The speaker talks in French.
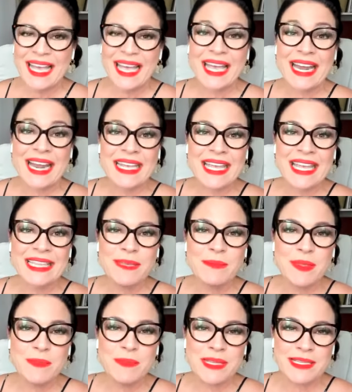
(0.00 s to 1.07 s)
À
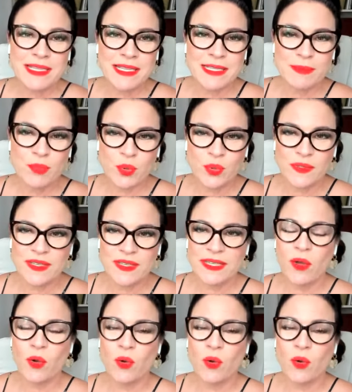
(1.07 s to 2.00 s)
l'Académie Business Beauté,